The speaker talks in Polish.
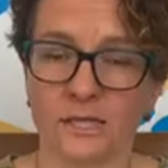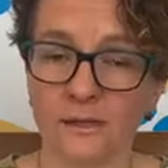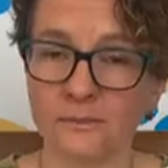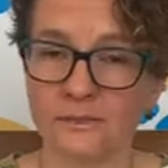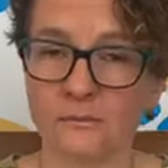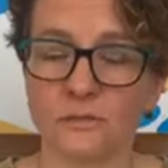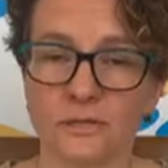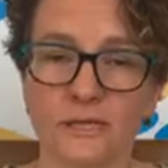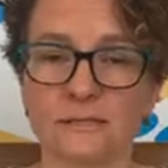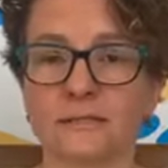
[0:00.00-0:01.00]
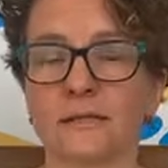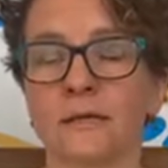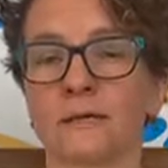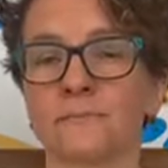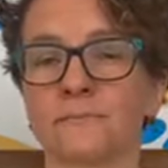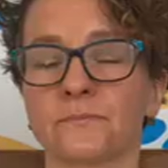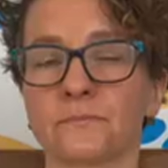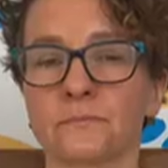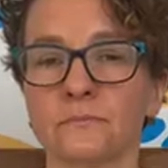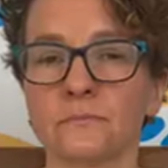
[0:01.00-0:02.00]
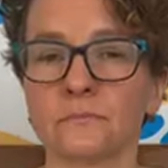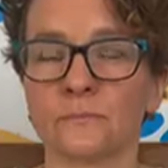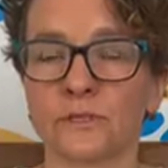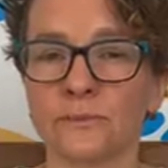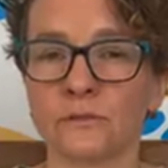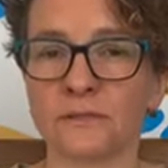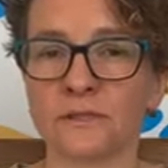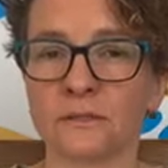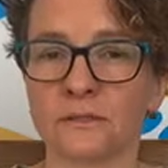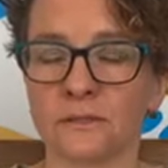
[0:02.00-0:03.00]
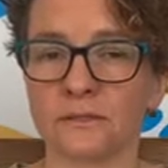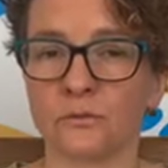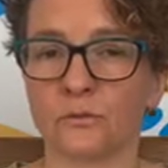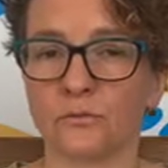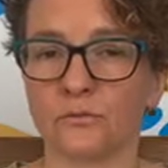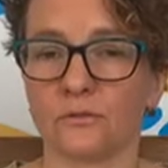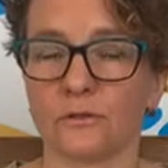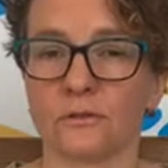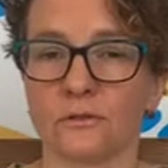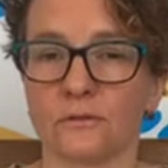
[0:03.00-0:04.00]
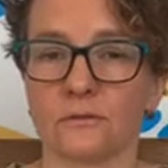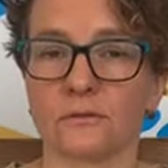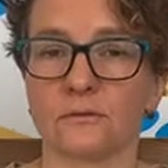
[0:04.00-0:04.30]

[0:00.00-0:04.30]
Czekamy cały czas na przeprowadzenie testów, e,